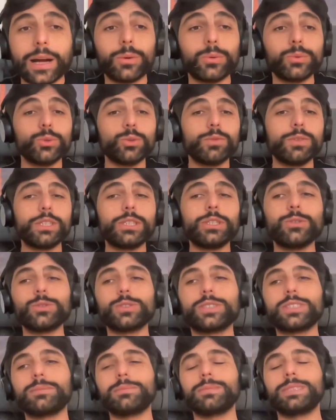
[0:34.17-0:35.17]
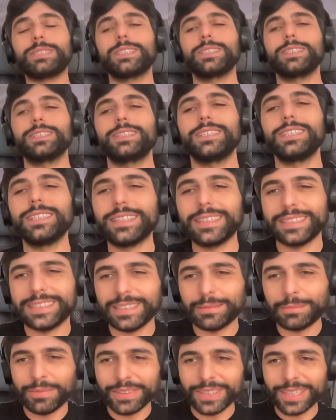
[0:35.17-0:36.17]
audio, video, se mi sentite,
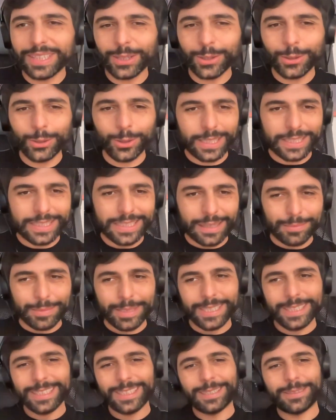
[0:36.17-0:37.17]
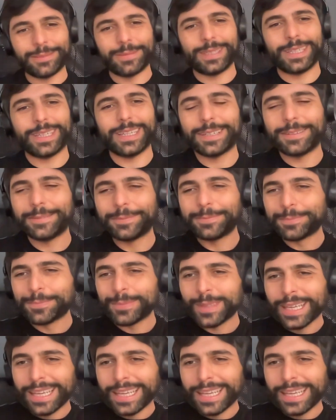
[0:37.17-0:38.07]
se mi vedete correttamente, perché